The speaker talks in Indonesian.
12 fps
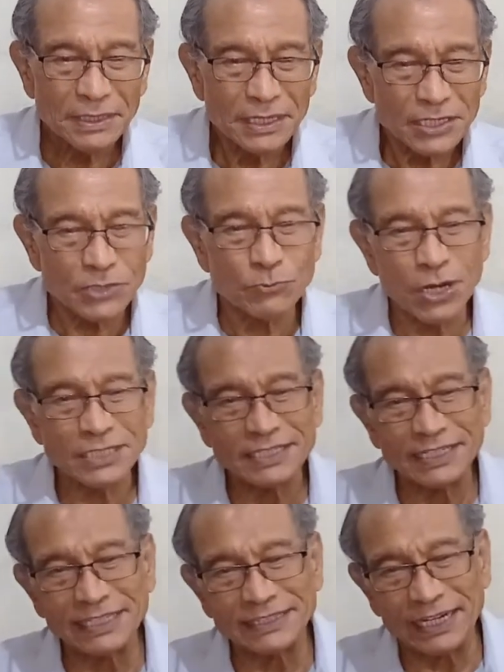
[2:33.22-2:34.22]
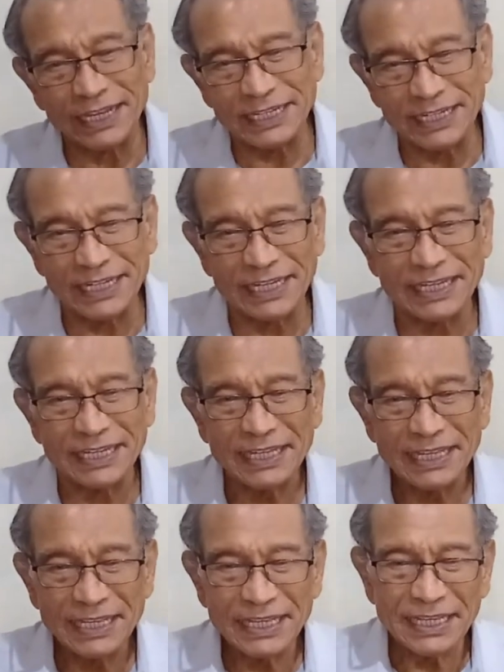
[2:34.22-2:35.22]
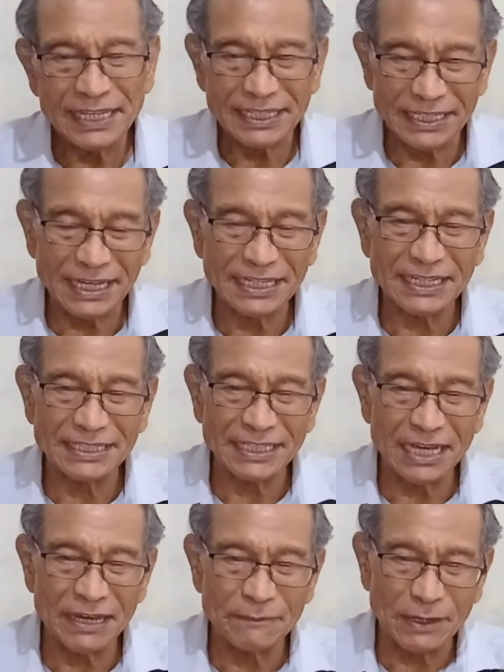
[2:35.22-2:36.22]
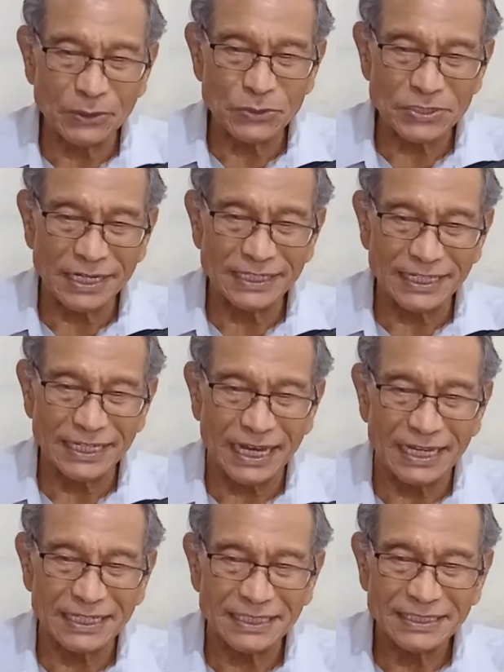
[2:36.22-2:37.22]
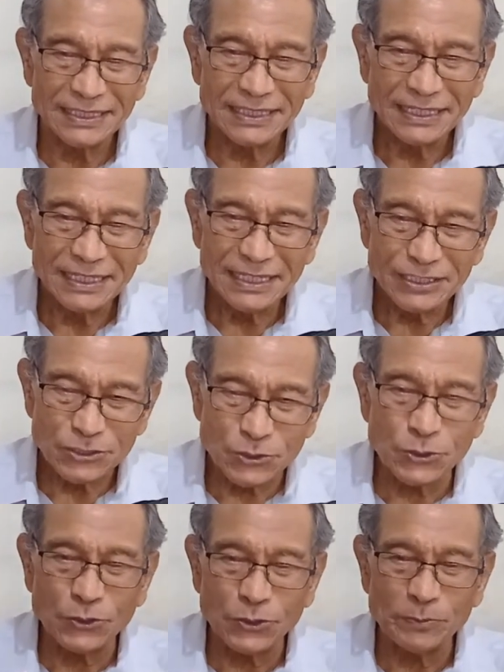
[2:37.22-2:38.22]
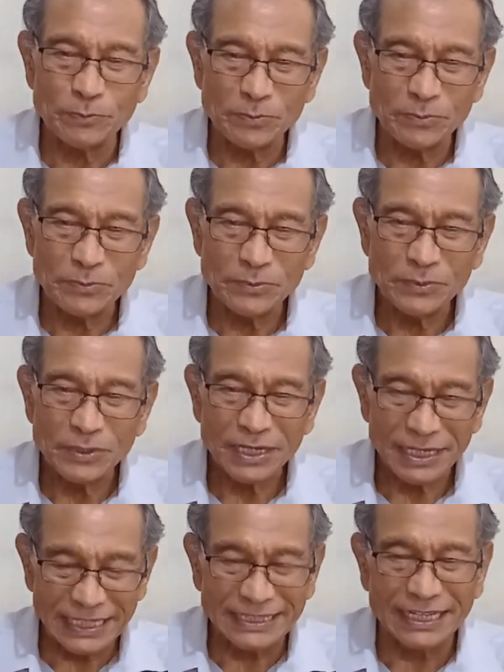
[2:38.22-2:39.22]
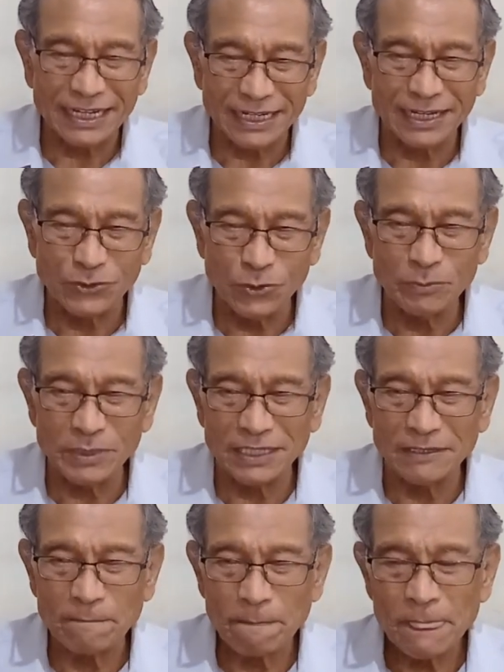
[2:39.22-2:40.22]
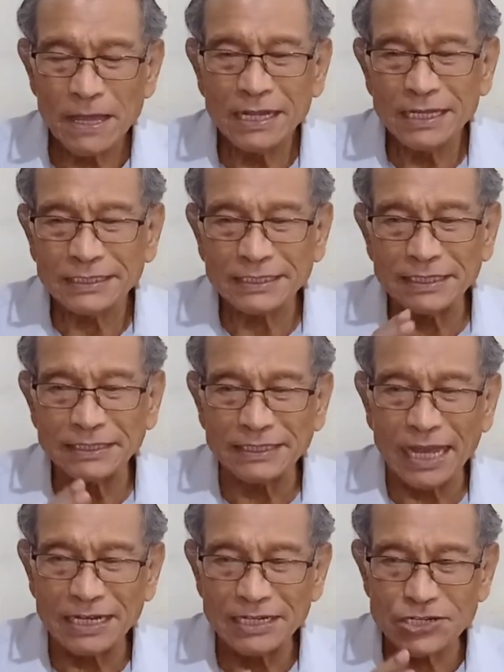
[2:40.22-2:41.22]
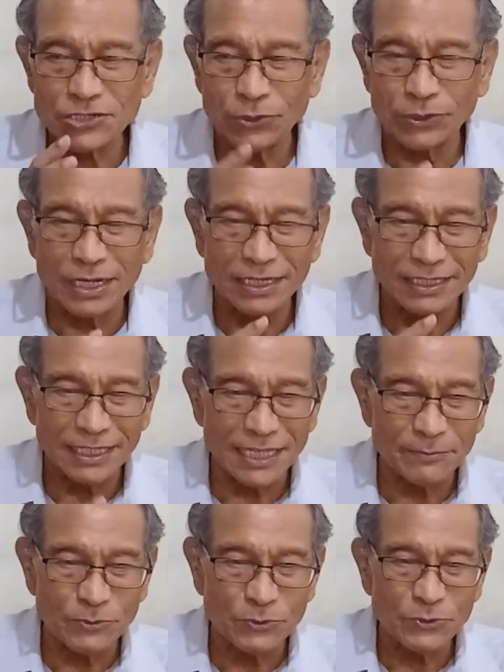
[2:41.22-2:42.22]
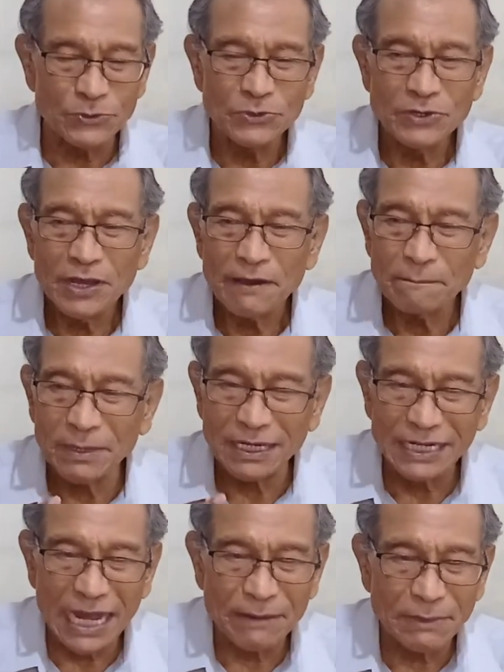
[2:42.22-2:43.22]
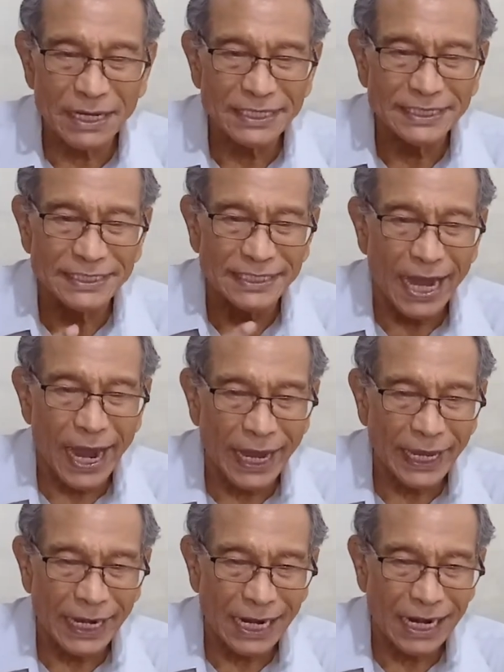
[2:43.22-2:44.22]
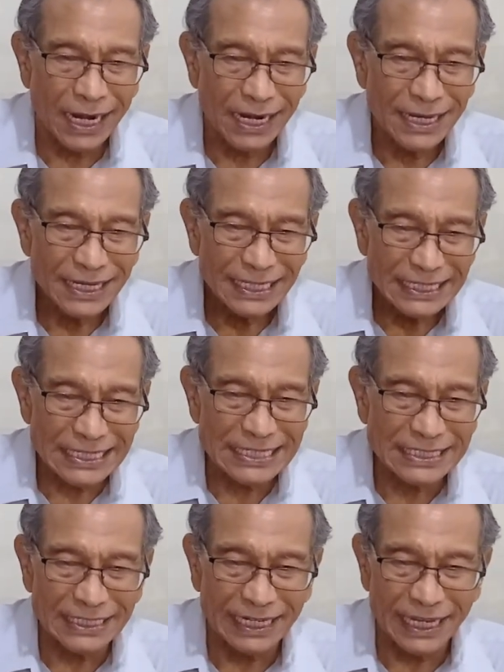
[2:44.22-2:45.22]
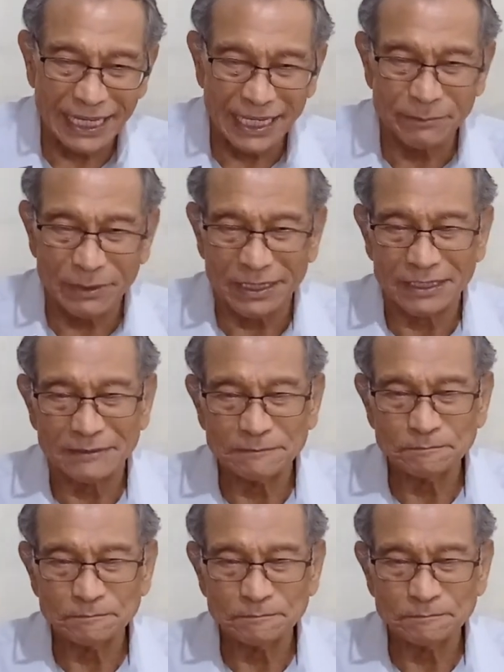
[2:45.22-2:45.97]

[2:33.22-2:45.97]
Sebuah cerita ini yang kita barusan dengar cukup kita kagumi tentang seorang ibu bernama Yael, istri Heber.